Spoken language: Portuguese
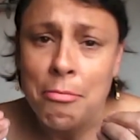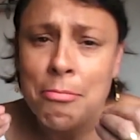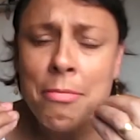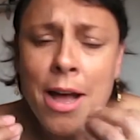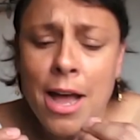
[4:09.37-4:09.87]

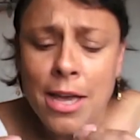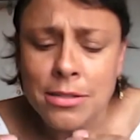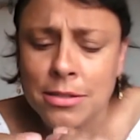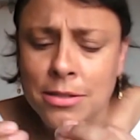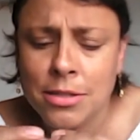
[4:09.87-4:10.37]

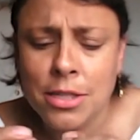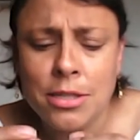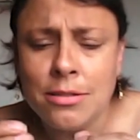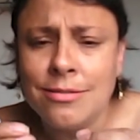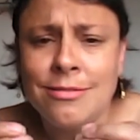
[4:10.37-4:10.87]
mais
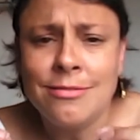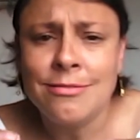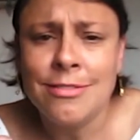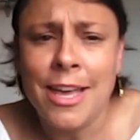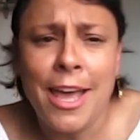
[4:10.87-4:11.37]

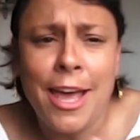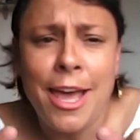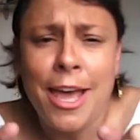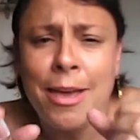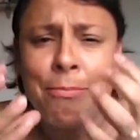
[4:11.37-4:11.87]
assim,
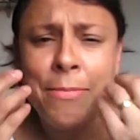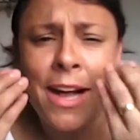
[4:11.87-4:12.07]
é,